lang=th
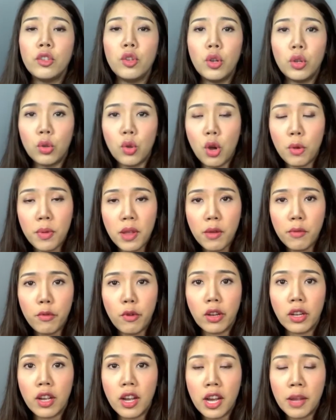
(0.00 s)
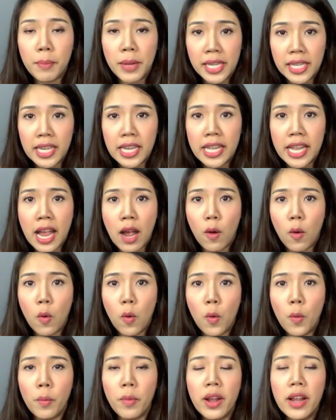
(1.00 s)
ส่วนตัวพี่ฝนเคยไปฉีดยา
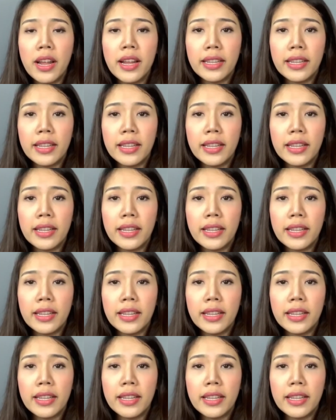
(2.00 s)
คุม